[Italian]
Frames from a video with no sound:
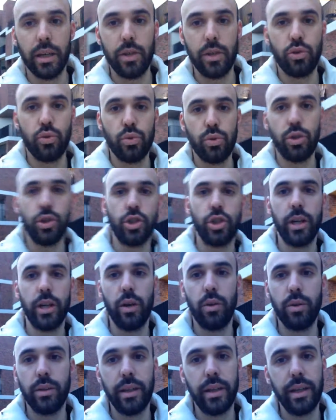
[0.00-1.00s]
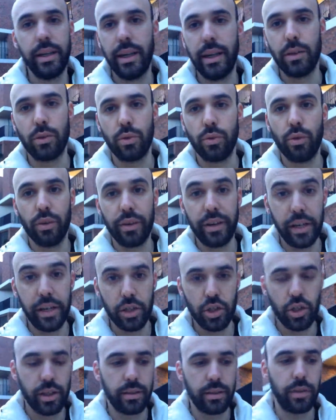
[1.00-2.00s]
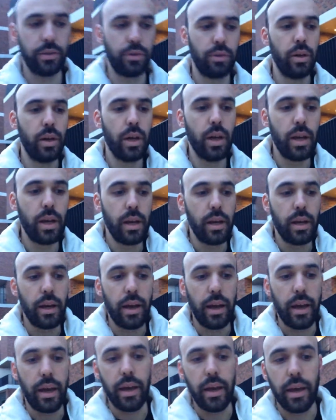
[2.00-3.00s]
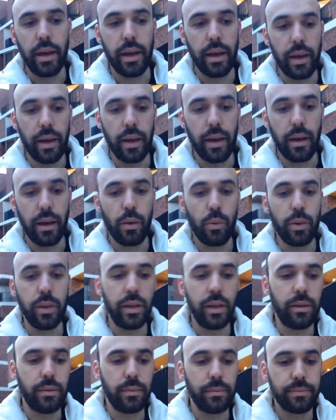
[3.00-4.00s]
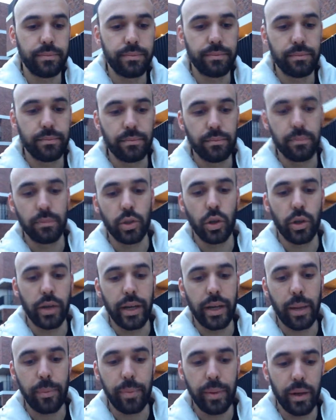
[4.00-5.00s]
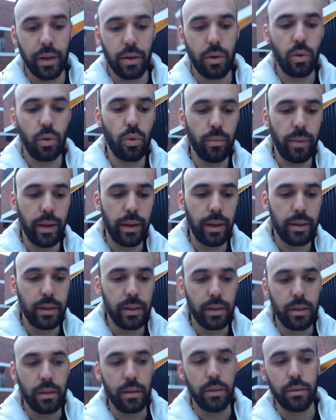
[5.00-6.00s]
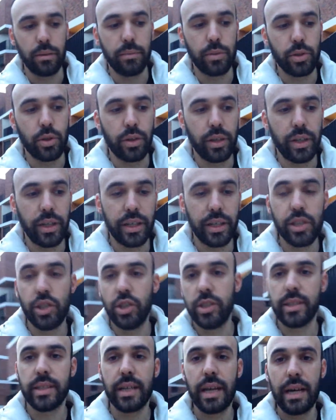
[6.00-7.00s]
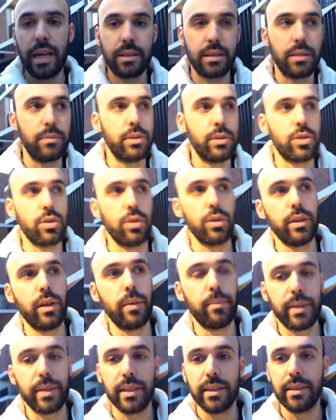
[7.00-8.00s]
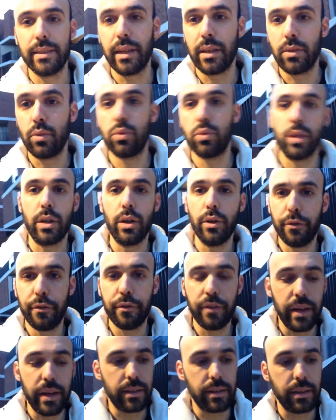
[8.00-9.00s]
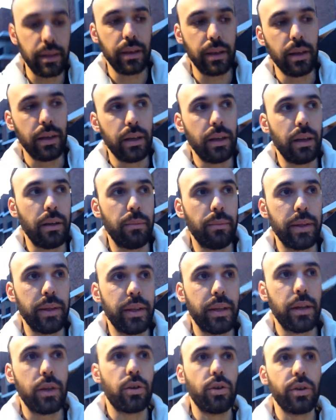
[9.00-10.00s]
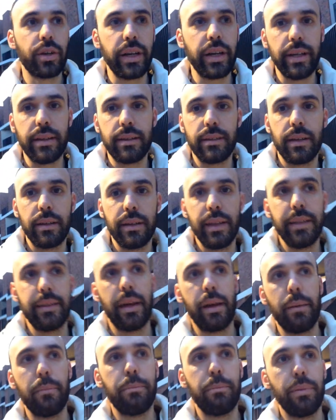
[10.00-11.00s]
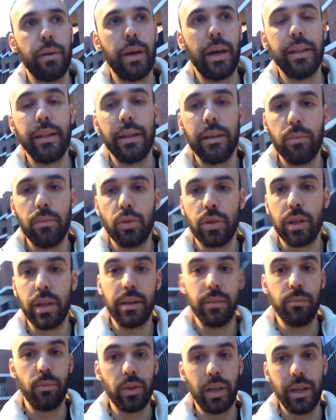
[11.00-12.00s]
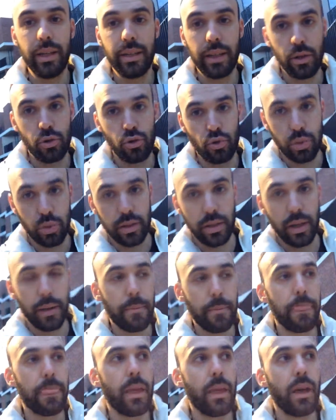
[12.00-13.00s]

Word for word: e il giudice o il delegato non ne accettano. E quindi bisogna capire come eh, bisogna registrarsi, bisogna presentare tutte le offerte in maniera corretta, nei tempi e nelle modalità giuste.